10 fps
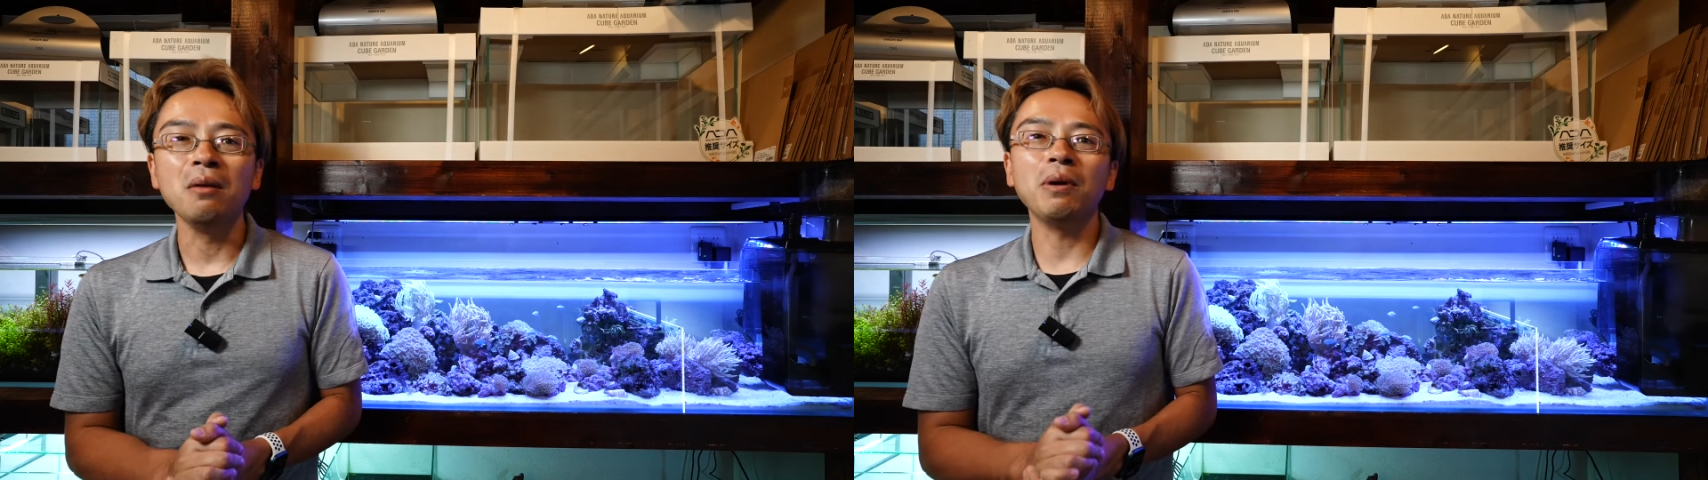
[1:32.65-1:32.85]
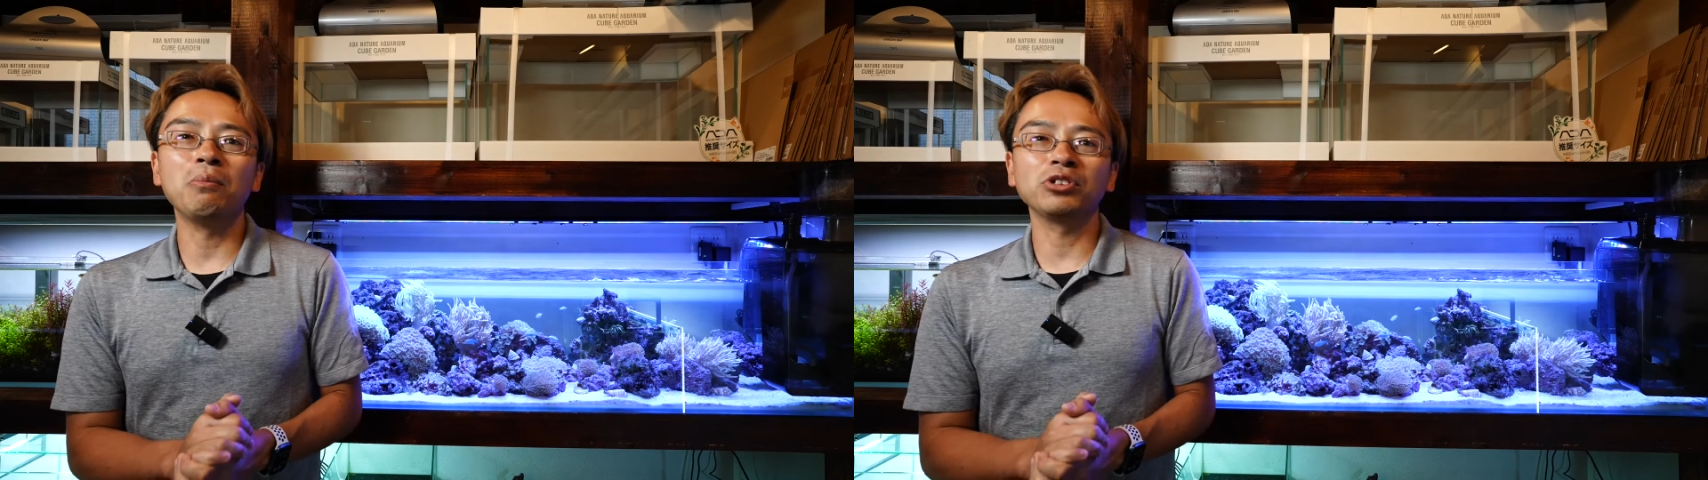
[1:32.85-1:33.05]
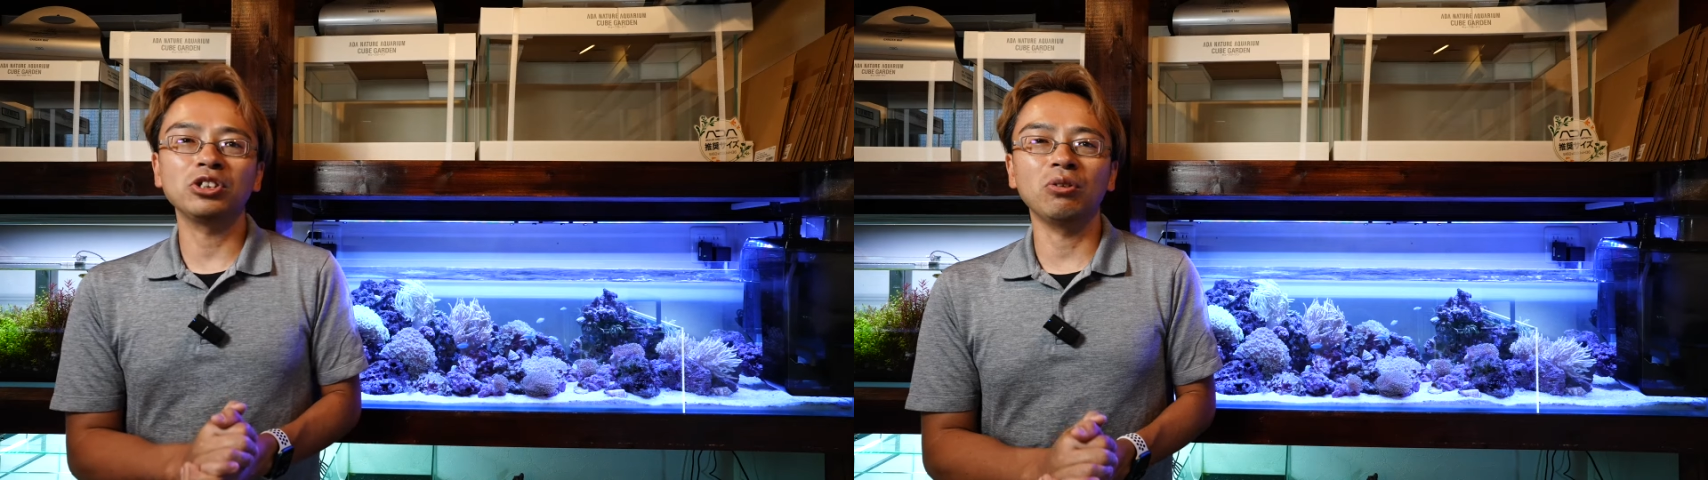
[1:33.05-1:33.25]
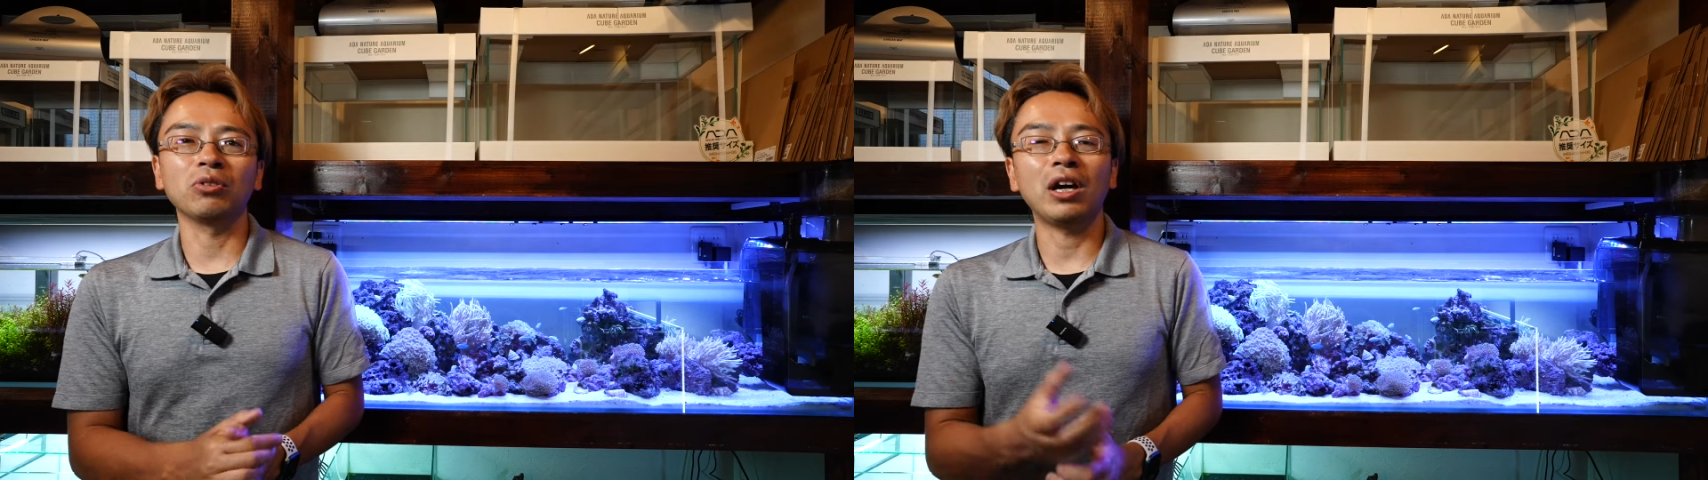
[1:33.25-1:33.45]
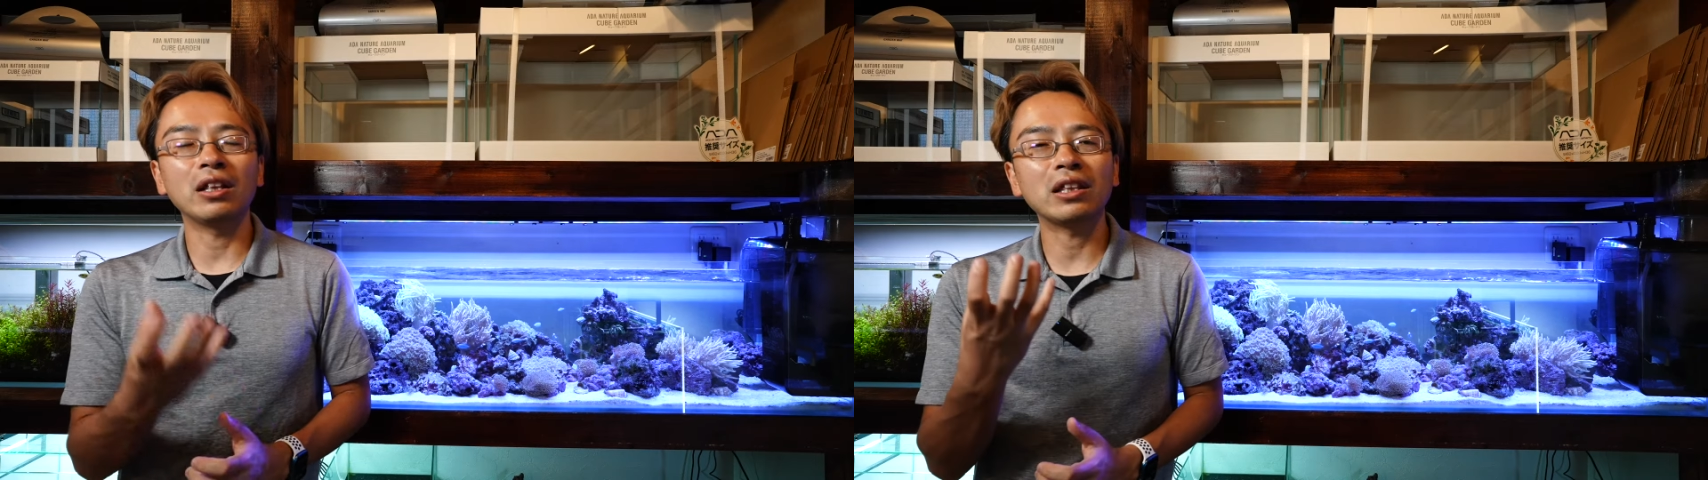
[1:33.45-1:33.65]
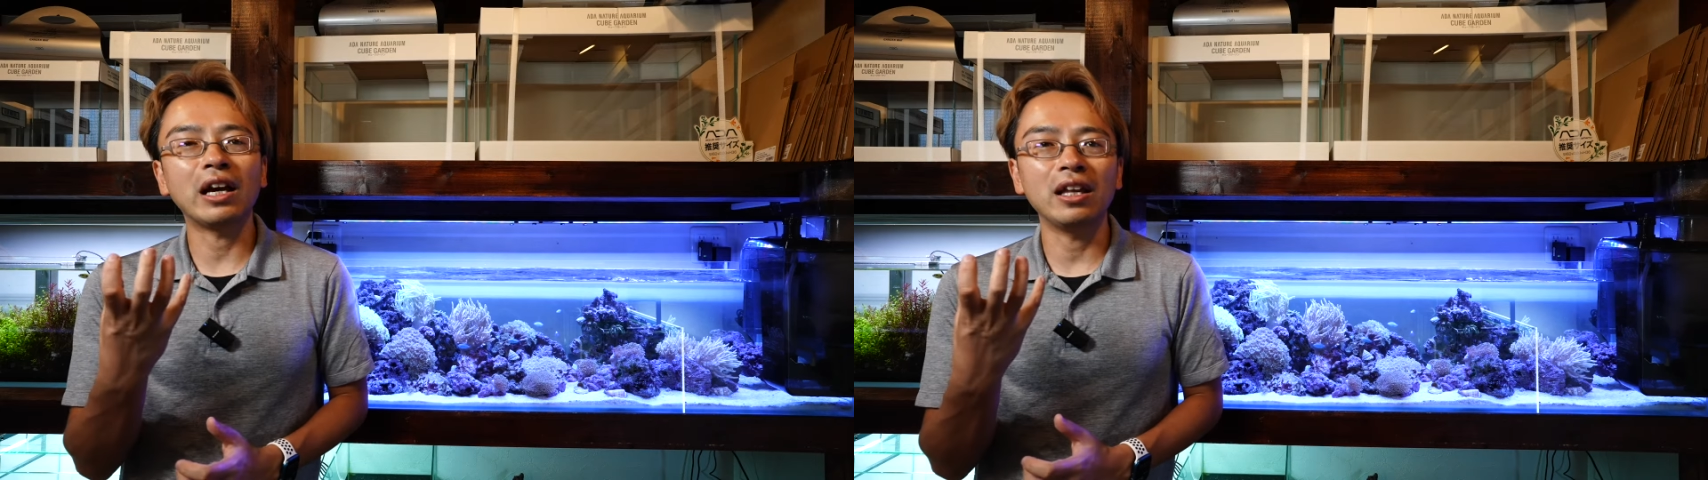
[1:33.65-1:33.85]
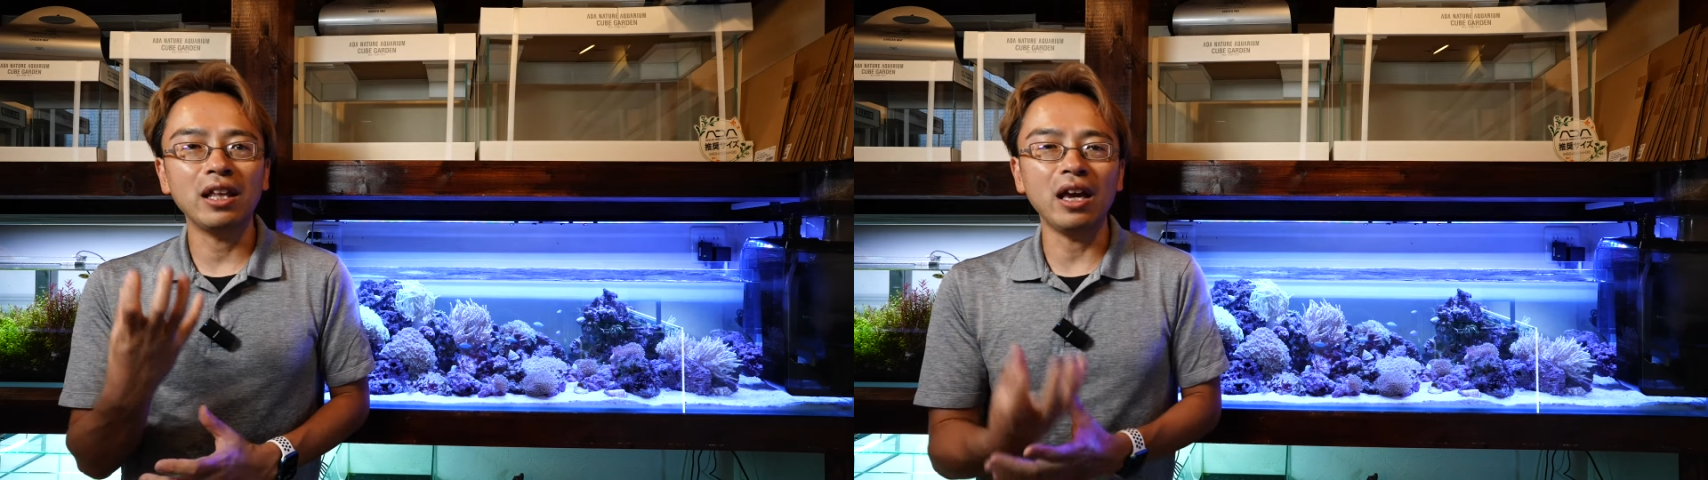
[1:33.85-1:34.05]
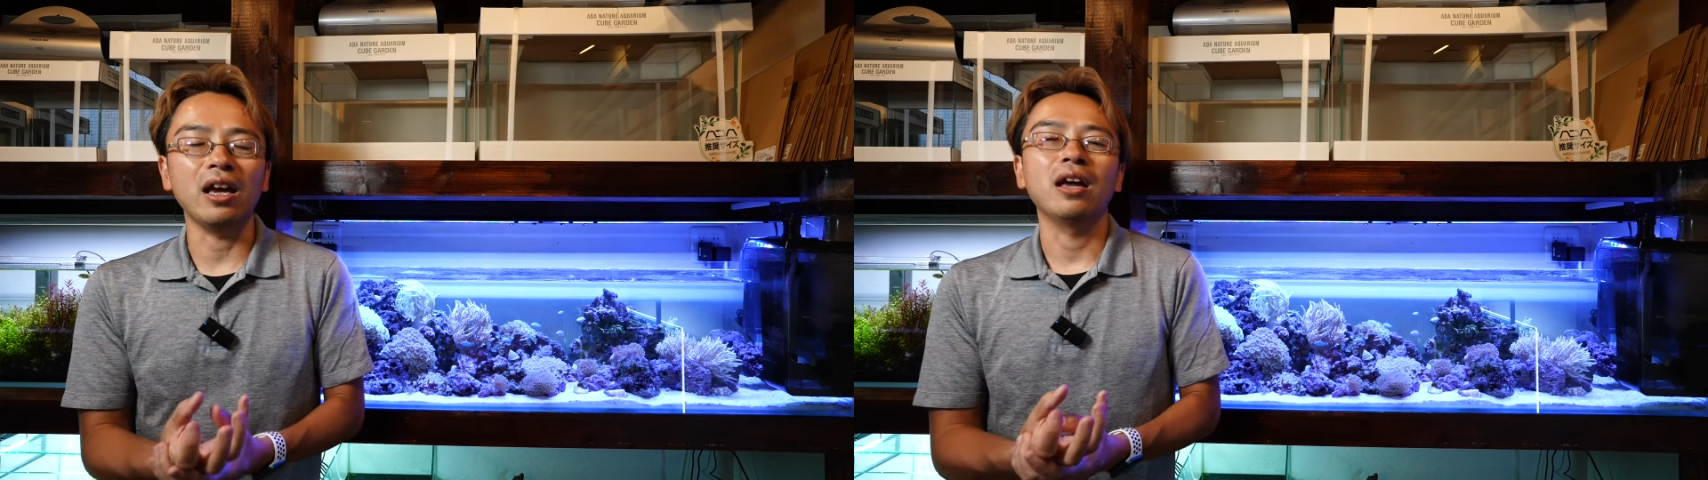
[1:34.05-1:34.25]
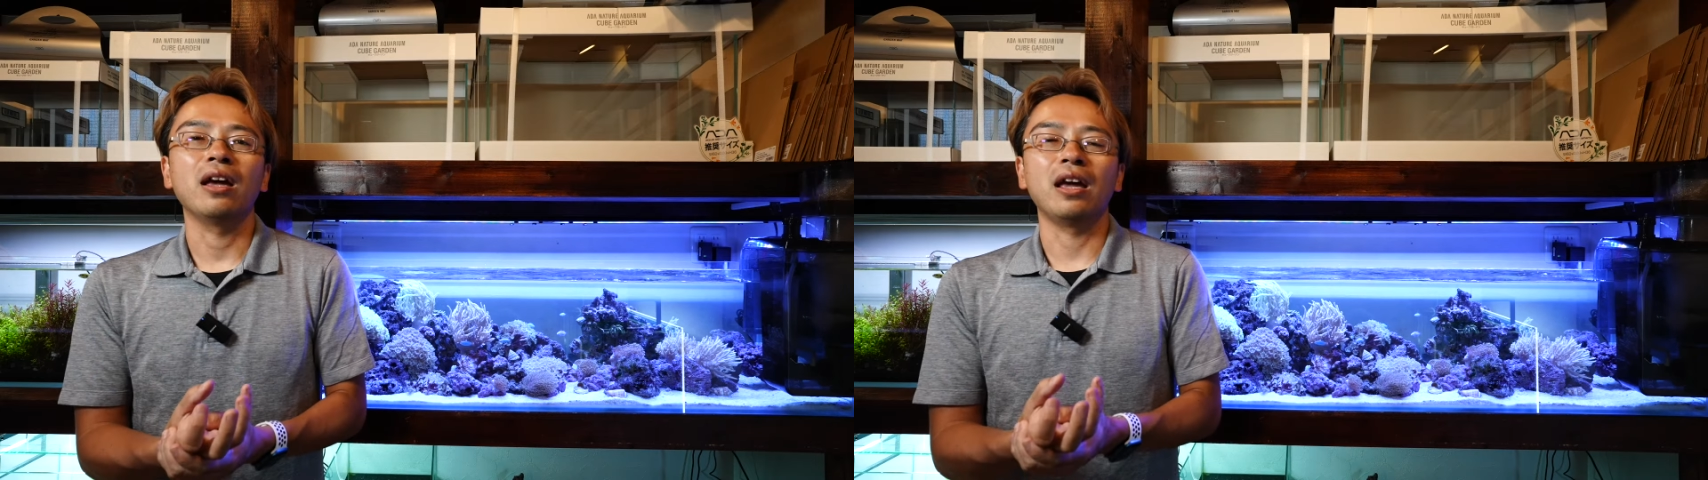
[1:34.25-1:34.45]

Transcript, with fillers: まあ、もちろん単体で、